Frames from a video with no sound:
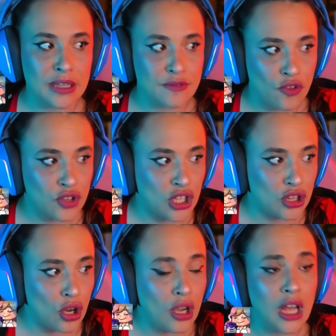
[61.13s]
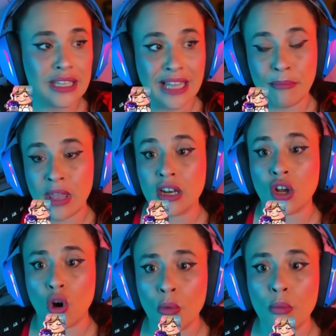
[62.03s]
of TikTok, también
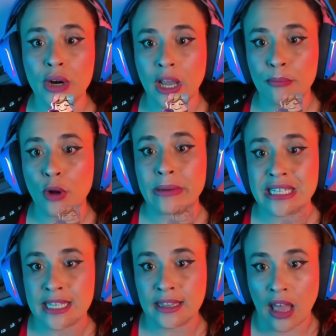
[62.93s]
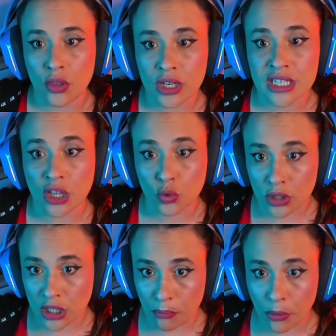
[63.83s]
como por ejemplo a presentadores de
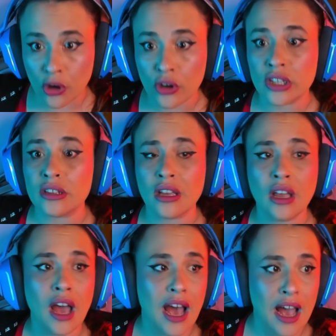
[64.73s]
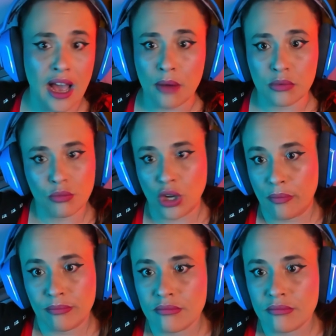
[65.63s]
Turning Point, a, bueno,